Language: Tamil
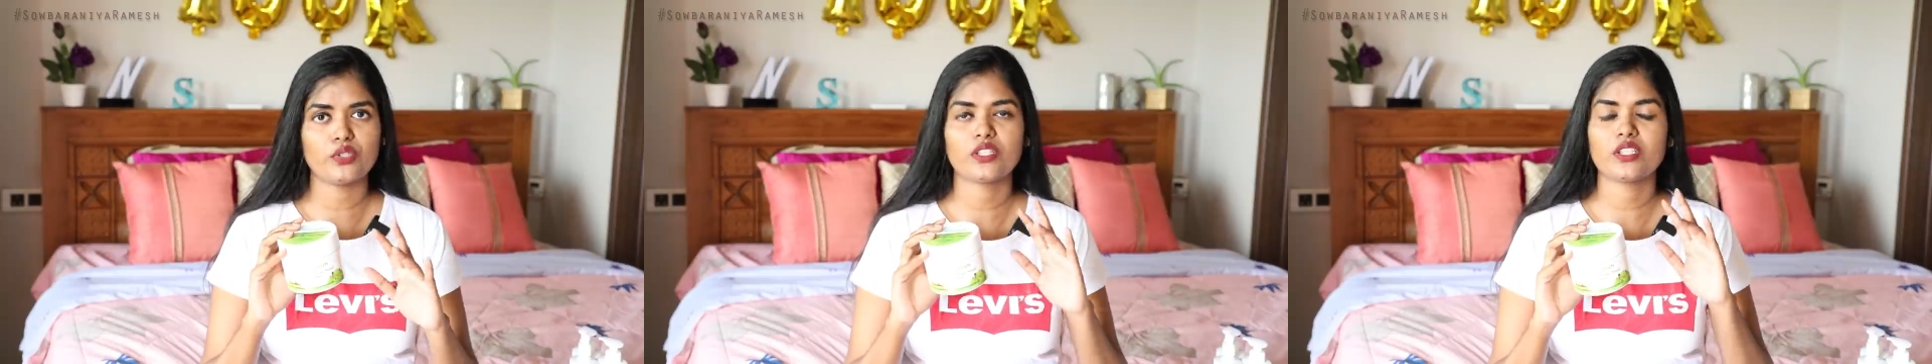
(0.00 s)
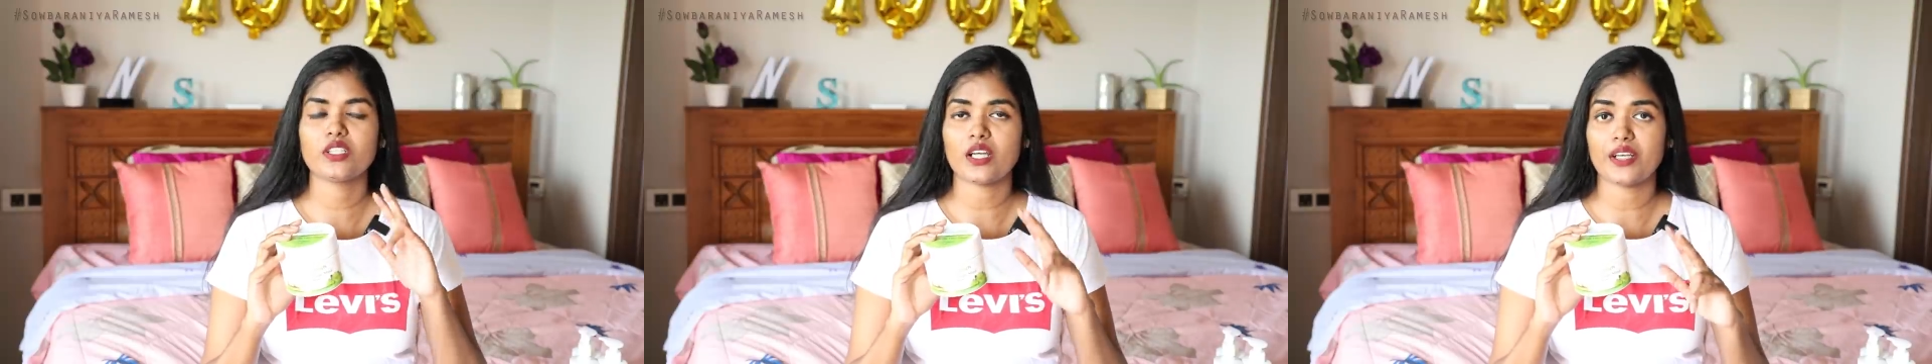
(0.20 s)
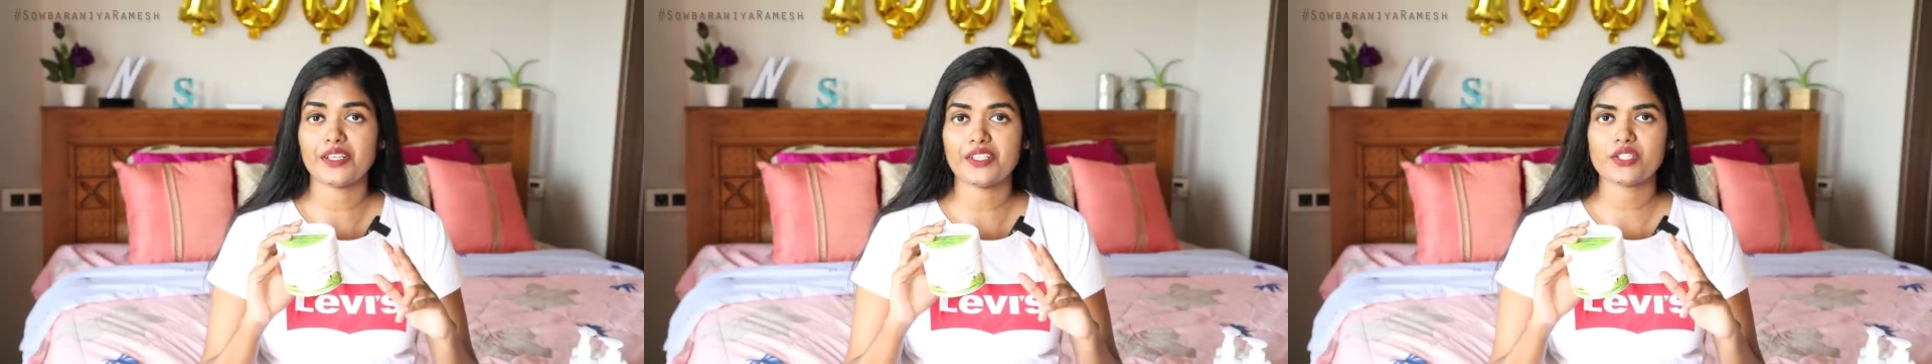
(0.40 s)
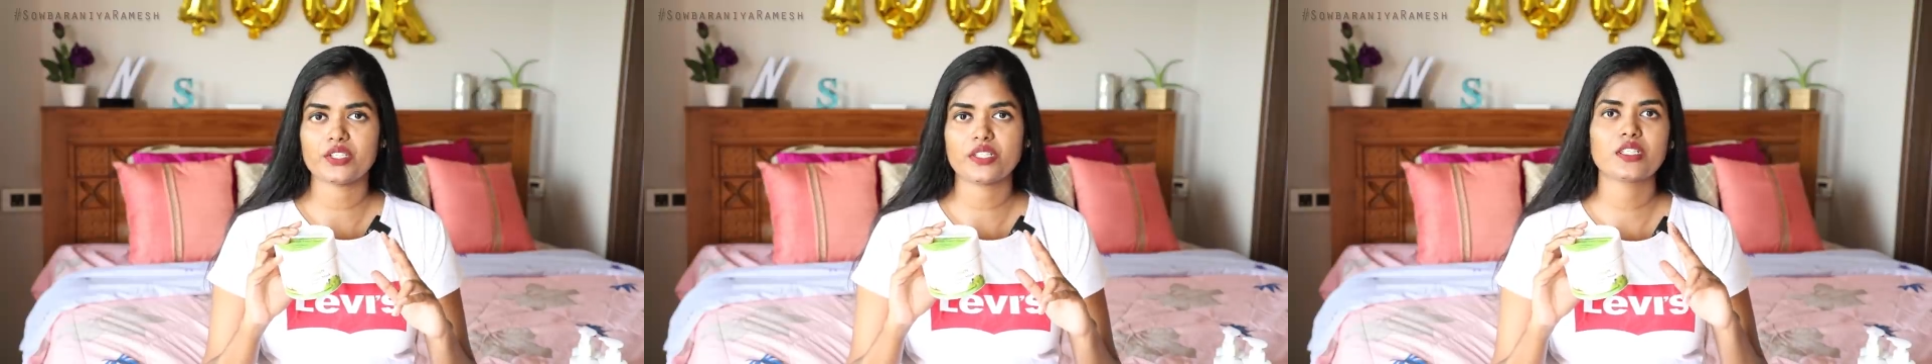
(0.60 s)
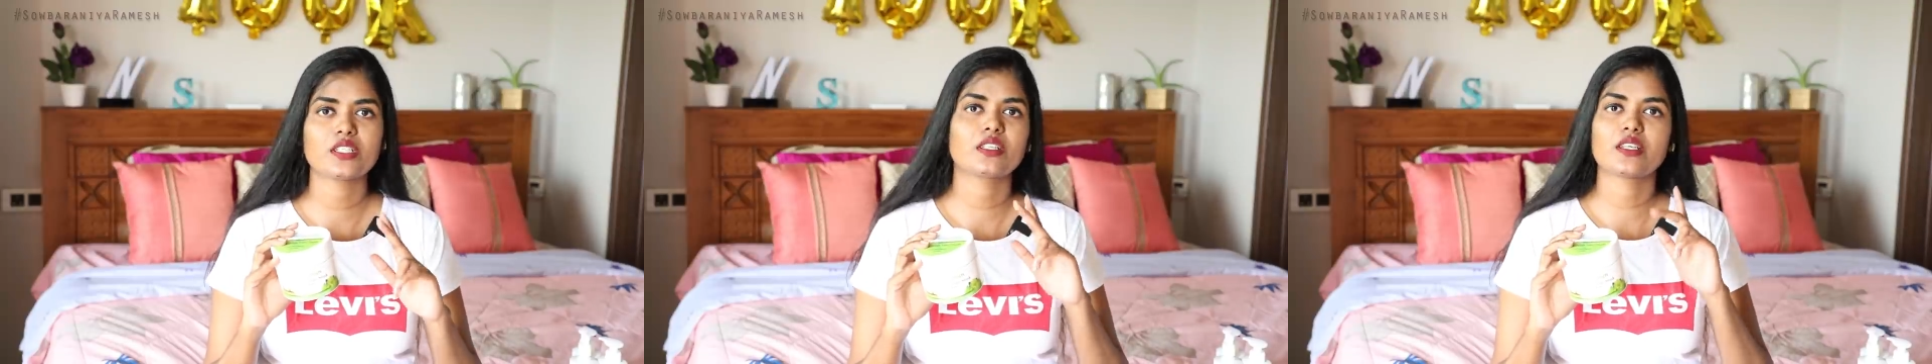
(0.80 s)
இருக்குது
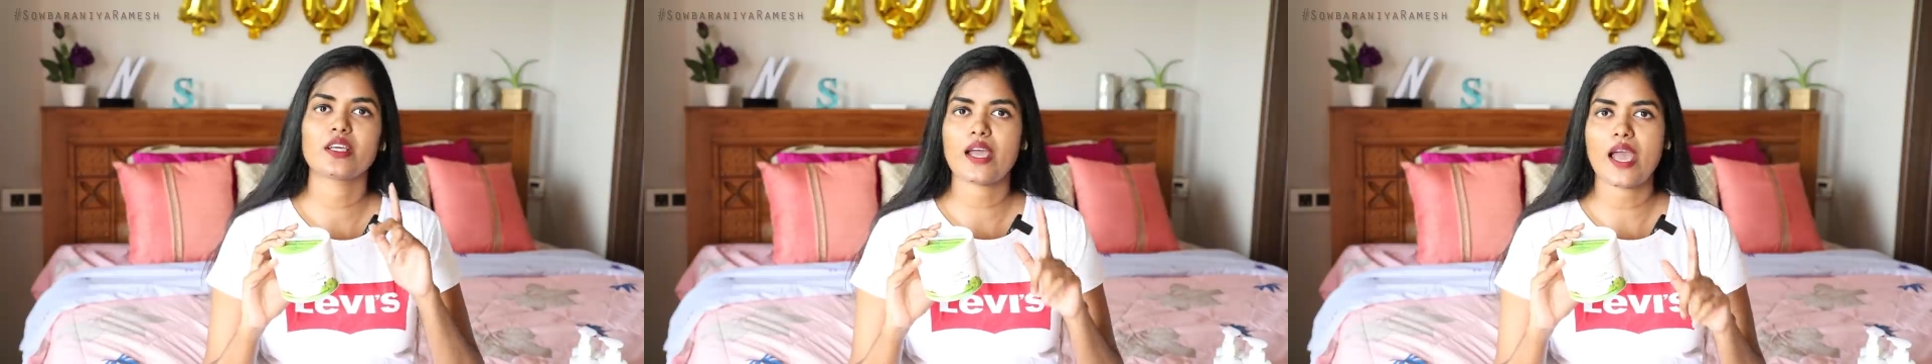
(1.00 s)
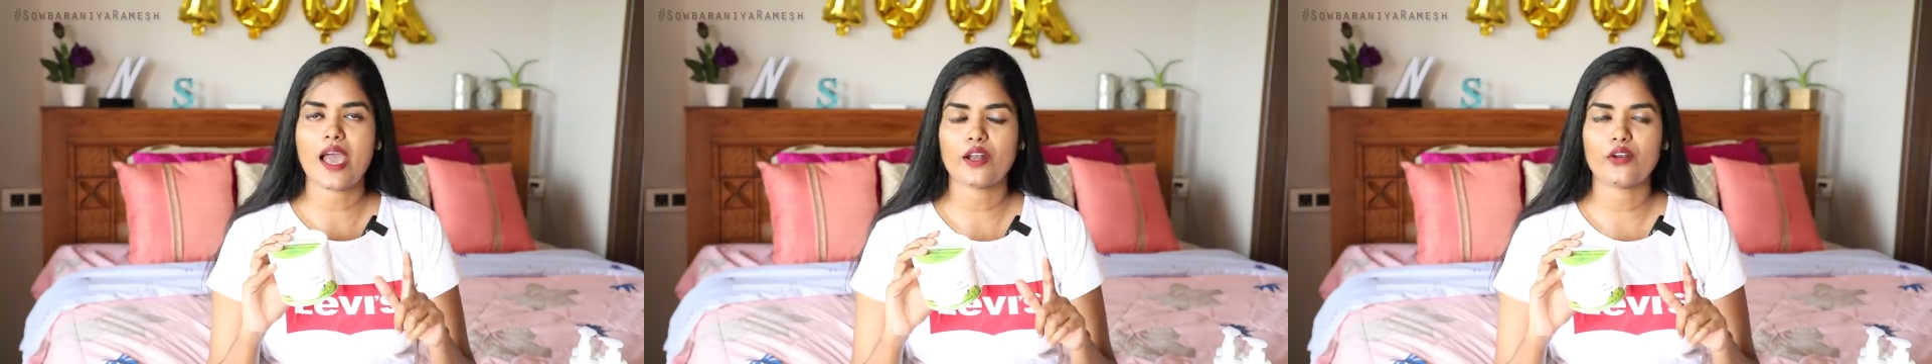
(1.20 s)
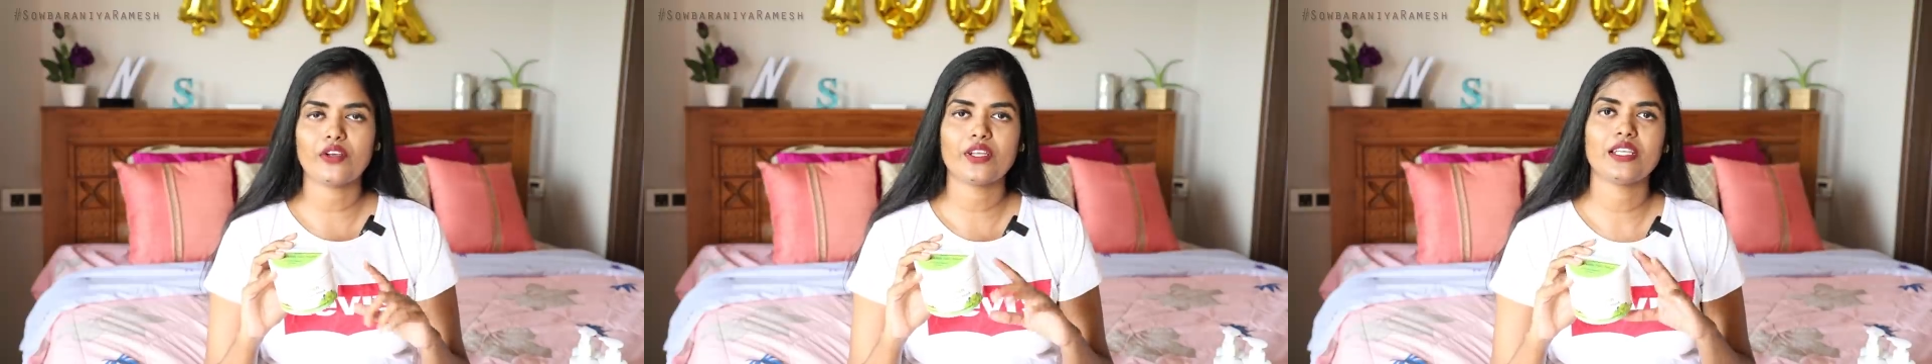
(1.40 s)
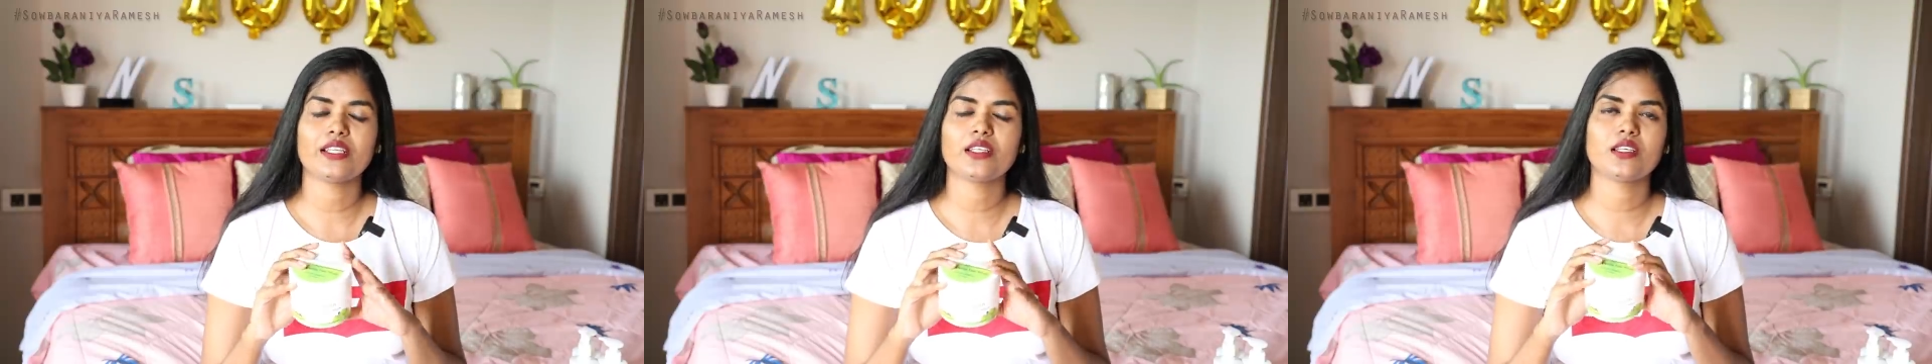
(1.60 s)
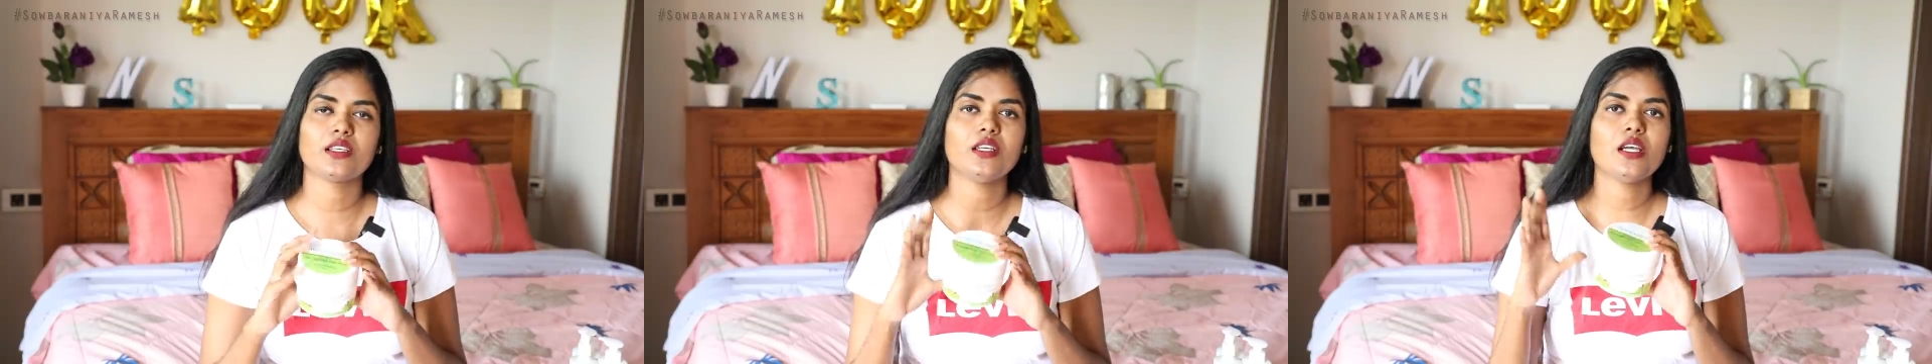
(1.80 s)
கண்டிஷ்னர் இருக்குது ஹேர் ஆயில்
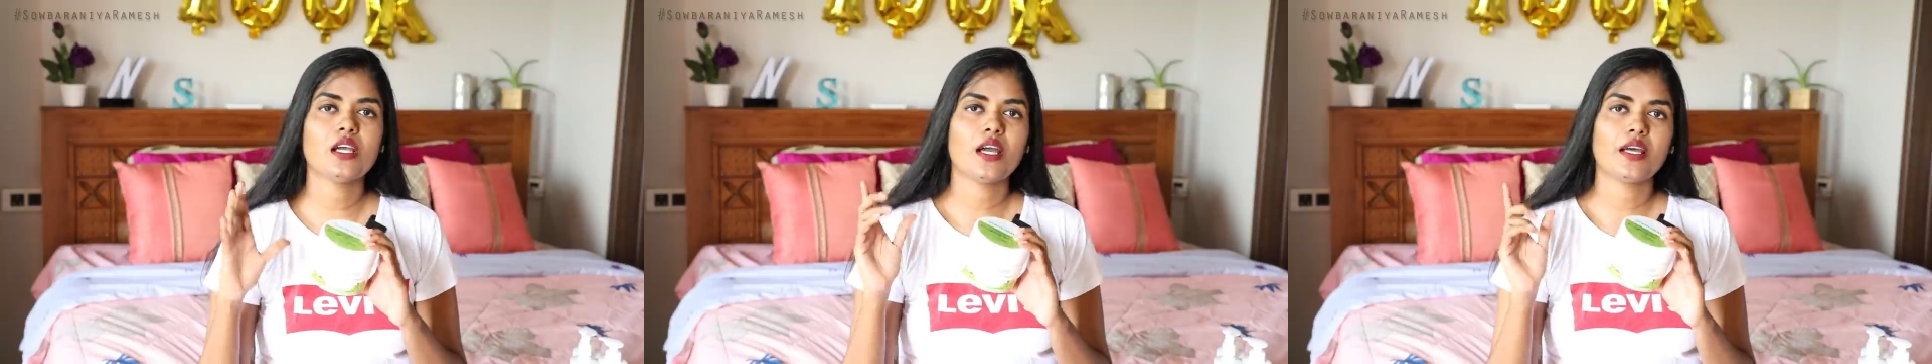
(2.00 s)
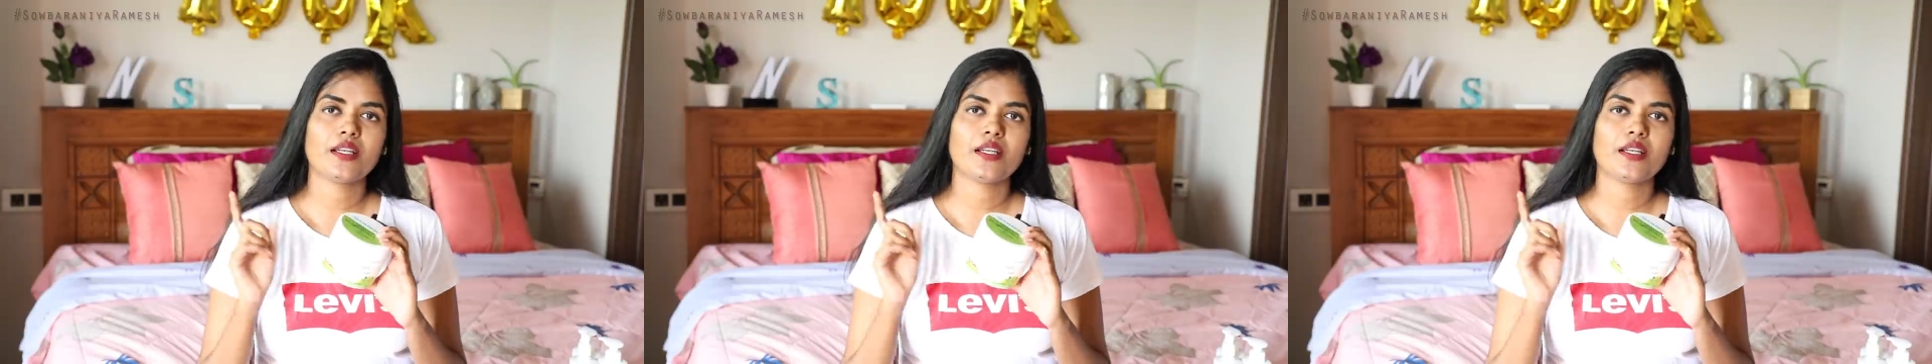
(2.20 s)
இருக்குது